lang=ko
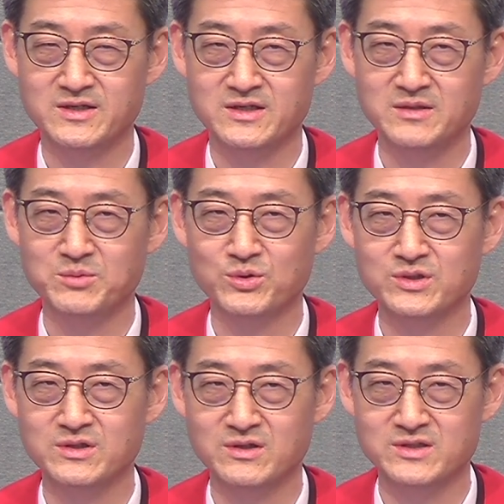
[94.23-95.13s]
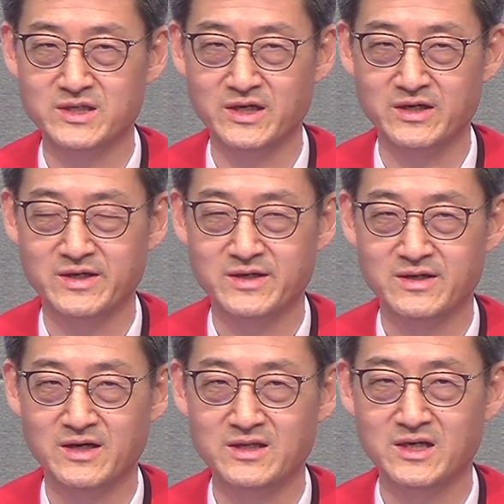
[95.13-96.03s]
이 모든 것에
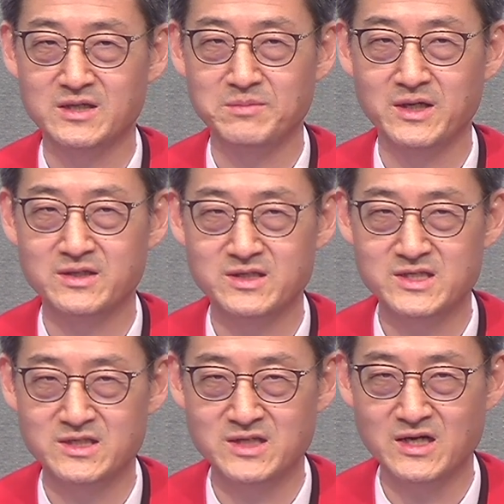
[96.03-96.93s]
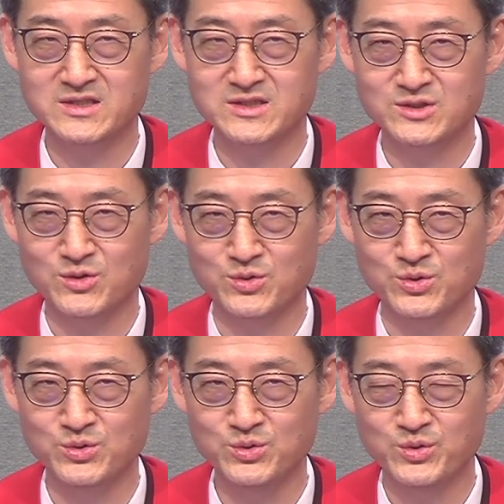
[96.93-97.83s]
하나님의 뜻이
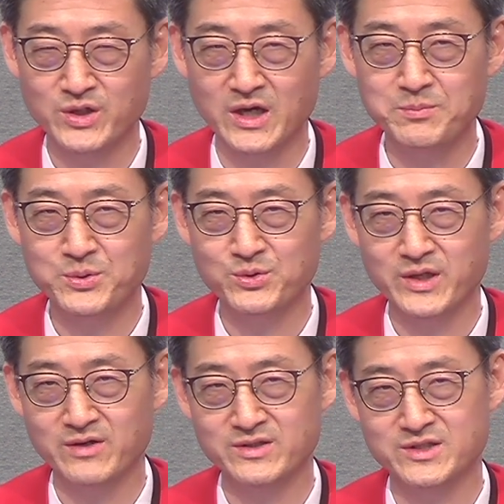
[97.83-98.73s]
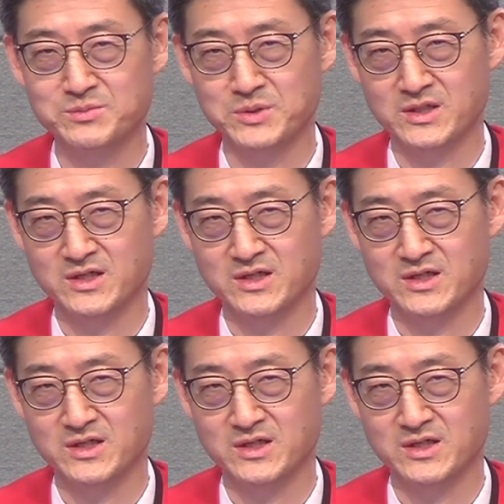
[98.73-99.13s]
상징적으로 예표되어 있습니다.